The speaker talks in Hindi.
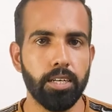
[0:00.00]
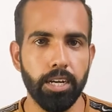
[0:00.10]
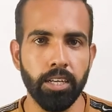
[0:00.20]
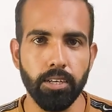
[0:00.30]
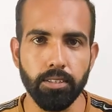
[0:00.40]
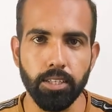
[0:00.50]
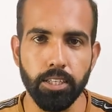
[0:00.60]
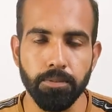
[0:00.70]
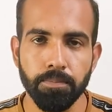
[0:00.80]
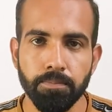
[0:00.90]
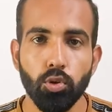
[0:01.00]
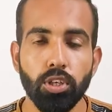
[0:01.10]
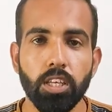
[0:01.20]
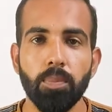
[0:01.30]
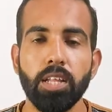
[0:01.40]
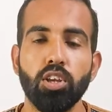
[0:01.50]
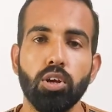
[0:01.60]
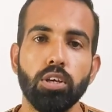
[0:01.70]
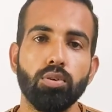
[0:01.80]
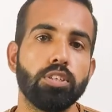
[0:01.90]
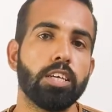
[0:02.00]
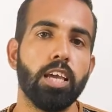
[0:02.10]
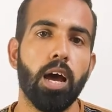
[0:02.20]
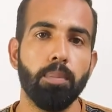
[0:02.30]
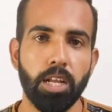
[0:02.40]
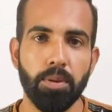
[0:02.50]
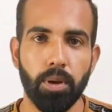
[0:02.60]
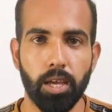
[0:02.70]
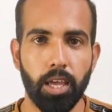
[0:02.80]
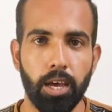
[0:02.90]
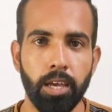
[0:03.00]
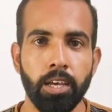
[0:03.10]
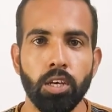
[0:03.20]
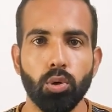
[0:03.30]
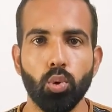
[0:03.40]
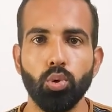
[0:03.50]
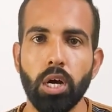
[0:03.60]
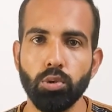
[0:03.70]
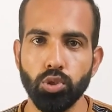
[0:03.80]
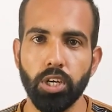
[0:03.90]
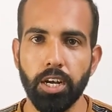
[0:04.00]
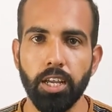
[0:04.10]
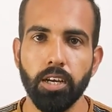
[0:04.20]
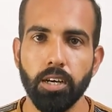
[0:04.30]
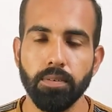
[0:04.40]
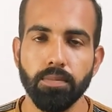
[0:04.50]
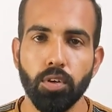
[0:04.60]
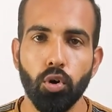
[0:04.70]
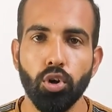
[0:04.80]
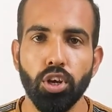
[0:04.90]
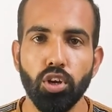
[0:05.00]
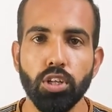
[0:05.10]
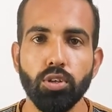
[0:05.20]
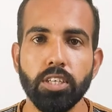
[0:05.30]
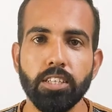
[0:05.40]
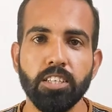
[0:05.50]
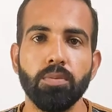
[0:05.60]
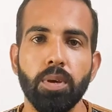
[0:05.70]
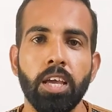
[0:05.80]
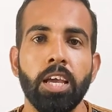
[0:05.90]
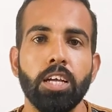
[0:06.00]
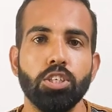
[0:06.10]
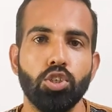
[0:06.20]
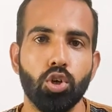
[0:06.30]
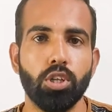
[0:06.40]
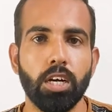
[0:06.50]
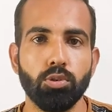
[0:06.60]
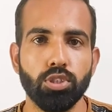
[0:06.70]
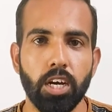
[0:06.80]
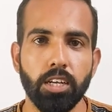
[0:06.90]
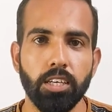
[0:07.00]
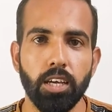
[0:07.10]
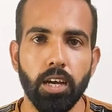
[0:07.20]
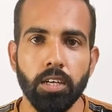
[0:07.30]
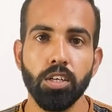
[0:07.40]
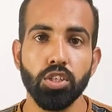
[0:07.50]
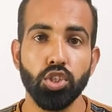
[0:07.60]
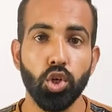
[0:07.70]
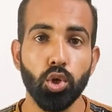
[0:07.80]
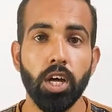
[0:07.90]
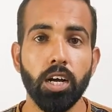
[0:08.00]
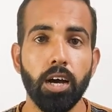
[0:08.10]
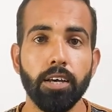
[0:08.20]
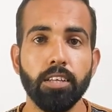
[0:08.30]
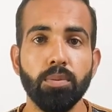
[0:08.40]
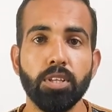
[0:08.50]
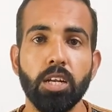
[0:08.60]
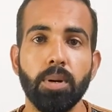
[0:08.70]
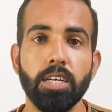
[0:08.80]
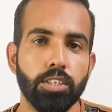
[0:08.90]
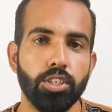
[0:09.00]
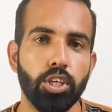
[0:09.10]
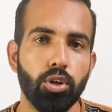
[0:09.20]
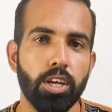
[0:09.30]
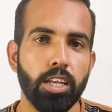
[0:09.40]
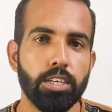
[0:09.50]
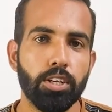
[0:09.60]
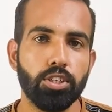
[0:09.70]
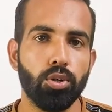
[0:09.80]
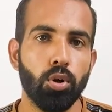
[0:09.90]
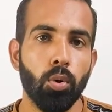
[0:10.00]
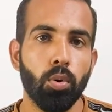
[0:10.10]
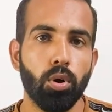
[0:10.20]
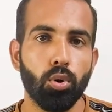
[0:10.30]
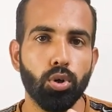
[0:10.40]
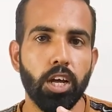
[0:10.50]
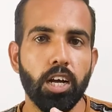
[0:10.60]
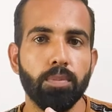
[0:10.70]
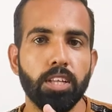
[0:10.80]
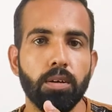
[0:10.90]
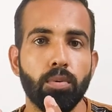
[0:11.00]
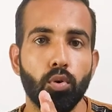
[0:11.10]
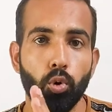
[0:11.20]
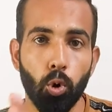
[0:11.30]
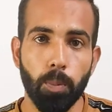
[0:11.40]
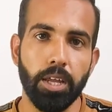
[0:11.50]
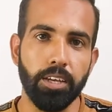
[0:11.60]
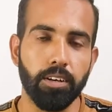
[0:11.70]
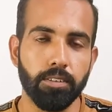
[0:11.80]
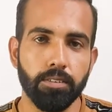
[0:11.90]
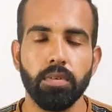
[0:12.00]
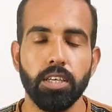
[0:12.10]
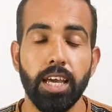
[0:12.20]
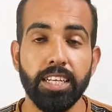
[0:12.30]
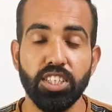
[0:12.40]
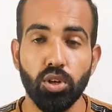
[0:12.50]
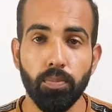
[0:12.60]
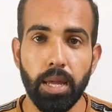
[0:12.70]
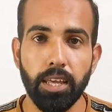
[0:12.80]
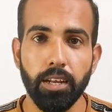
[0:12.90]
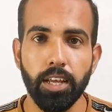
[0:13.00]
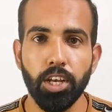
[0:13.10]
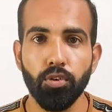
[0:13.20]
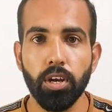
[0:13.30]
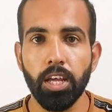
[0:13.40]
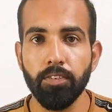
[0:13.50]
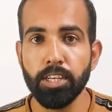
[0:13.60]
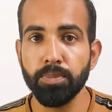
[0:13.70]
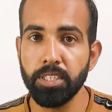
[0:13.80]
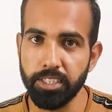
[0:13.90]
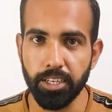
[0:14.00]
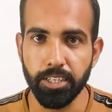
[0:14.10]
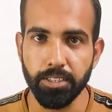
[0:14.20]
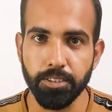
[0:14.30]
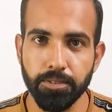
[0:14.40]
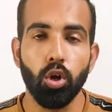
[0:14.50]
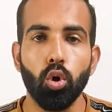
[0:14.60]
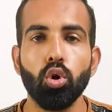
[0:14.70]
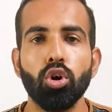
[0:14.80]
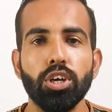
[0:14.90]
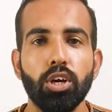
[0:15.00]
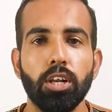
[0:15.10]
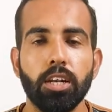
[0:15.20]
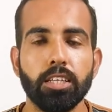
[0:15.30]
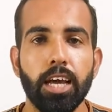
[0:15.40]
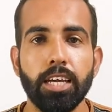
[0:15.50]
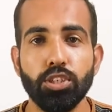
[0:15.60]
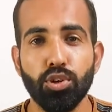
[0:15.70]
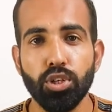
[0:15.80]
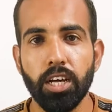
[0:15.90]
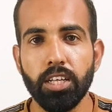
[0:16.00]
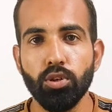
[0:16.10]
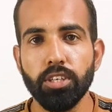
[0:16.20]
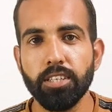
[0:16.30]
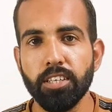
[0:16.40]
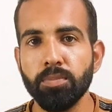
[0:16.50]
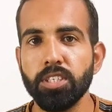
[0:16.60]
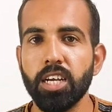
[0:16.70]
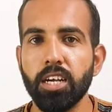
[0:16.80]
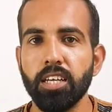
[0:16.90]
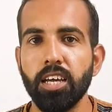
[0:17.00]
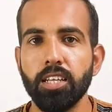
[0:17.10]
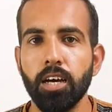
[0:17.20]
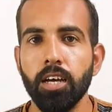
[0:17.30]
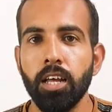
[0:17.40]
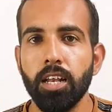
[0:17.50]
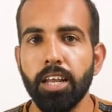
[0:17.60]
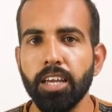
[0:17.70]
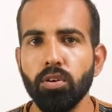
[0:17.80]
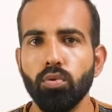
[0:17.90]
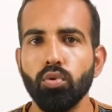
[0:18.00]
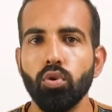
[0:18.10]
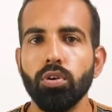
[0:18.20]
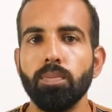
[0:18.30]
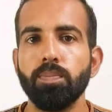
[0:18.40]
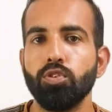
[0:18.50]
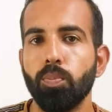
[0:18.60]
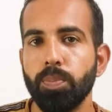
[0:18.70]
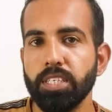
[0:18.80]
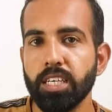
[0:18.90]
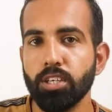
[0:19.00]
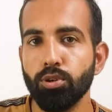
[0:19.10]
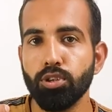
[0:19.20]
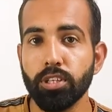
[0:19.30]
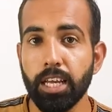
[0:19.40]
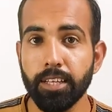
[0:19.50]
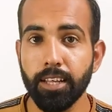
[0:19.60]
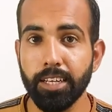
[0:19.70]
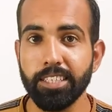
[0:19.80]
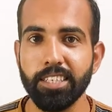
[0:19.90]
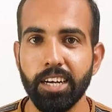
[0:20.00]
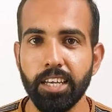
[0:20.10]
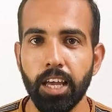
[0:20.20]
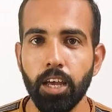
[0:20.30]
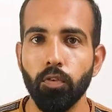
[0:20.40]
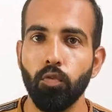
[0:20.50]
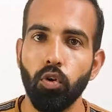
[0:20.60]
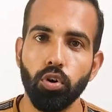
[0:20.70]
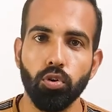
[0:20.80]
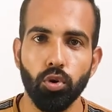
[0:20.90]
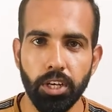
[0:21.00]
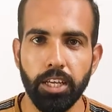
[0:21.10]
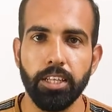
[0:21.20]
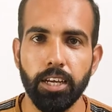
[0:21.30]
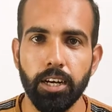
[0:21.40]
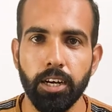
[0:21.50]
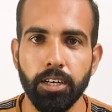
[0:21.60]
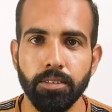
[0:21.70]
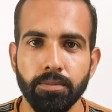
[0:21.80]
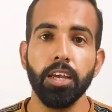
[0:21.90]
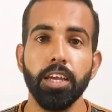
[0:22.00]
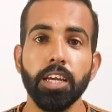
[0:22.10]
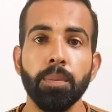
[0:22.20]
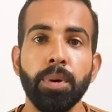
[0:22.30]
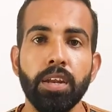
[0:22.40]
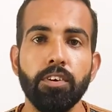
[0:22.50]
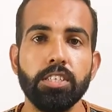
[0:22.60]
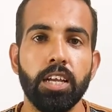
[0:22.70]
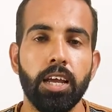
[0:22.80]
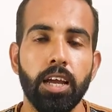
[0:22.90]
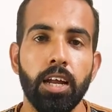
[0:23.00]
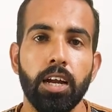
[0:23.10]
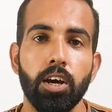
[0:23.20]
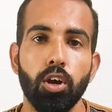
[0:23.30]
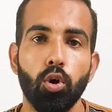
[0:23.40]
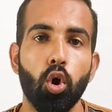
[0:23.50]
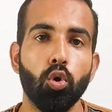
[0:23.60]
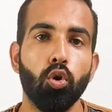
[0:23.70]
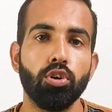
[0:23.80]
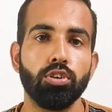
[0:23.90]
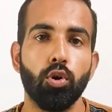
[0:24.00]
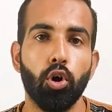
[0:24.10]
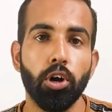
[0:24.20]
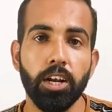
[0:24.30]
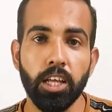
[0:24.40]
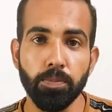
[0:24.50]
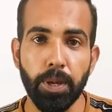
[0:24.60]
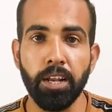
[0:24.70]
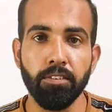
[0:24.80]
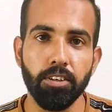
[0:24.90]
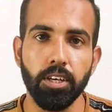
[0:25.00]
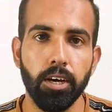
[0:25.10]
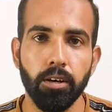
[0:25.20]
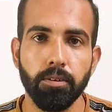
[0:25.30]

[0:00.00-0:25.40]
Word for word: ट्रेडिंग कर सकें तो इसके बाद इन्होंने सोचा कि अब टाइम आ गया है खुद का कुछ करने का और इन्होंने 2010 में जीरोधा को स्टार्ट किया जीरोधा का असली मतलब है जीरो यानी कि जीरो रोधा का मतलब नो बैरियर यानी जीरो बैरियर इन योर इन्वेस्टमेंट जर्नी लोगों को ये लगता है कि जीरोधा ने 2010 में स्टार्ट किया था लेकिन उनको जो पीछे की दो तेरह साल की जर्नी है वो कोई नहीं देख रहा इनका मेन विजन है लो कॉस्ट और ट्रांसपेरेंसी का